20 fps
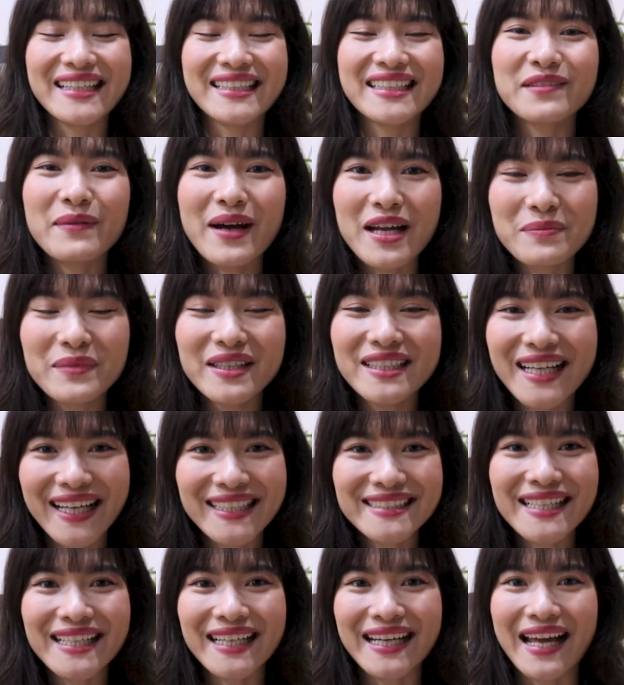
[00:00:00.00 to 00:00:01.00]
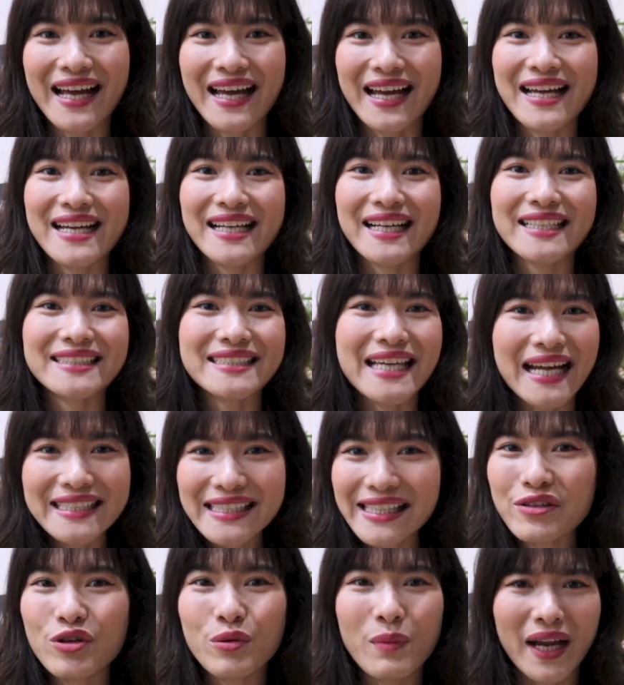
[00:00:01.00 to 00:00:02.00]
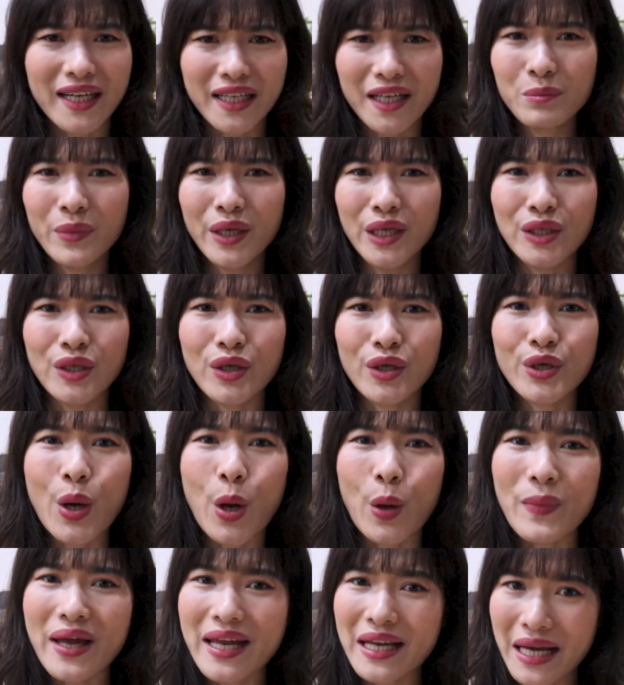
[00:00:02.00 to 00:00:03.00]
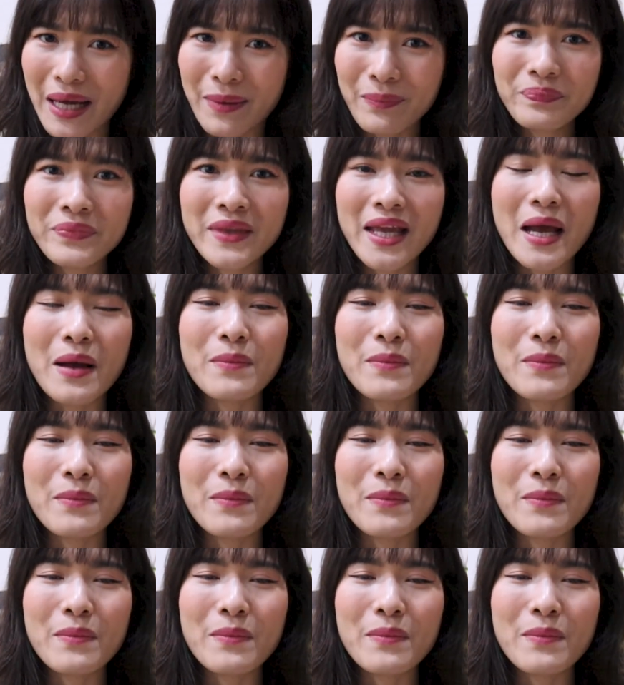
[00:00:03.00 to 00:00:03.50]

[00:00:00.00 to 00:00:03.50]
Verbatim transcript: thì các bạn mới thấy rằng là cái giá trị của bản thân mình nó nhỏ bé lắm